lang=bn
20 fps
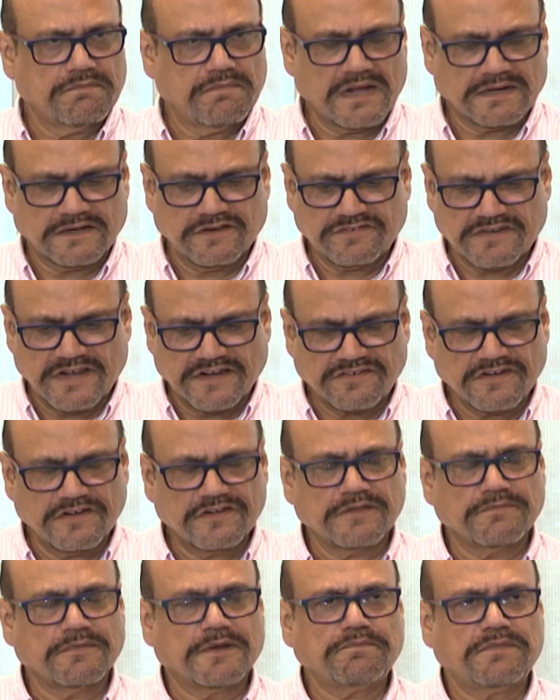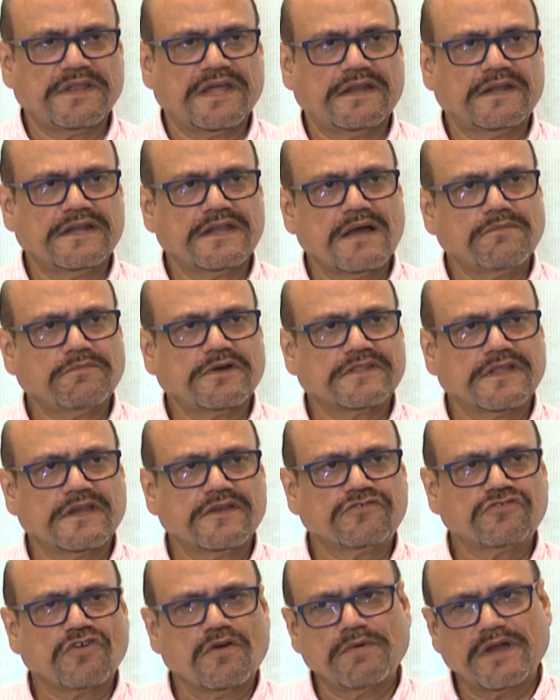বাংলাদেশ ন্যাশনাল টিমের প্লেয়ার এটা আমাদের
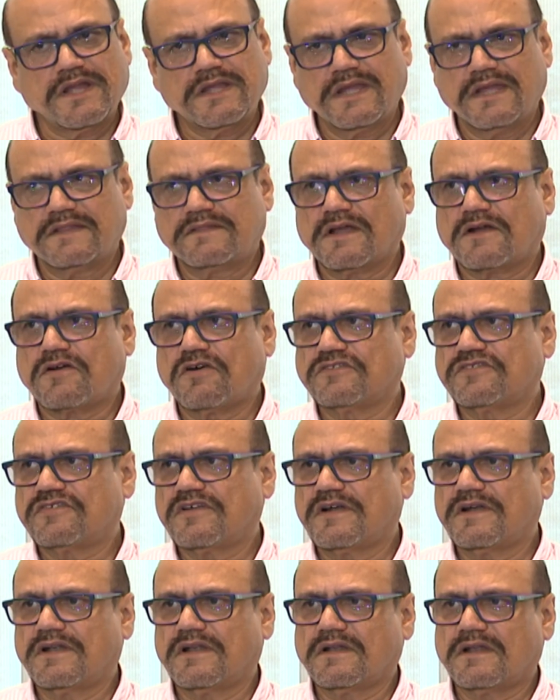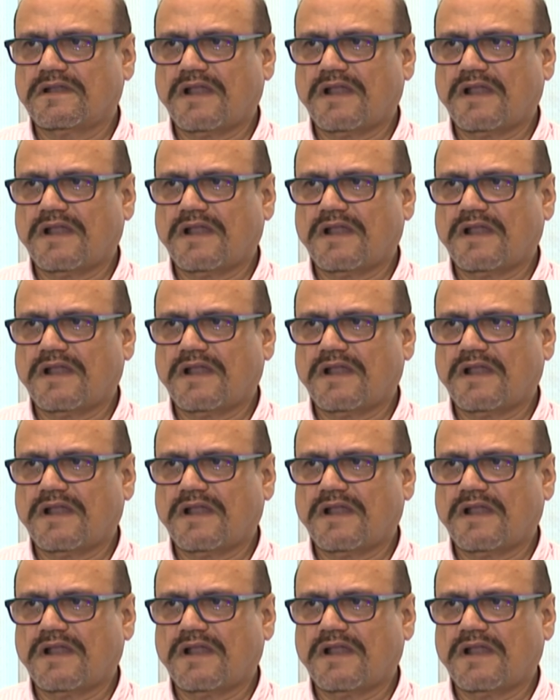সবাই এতে কনসার্ন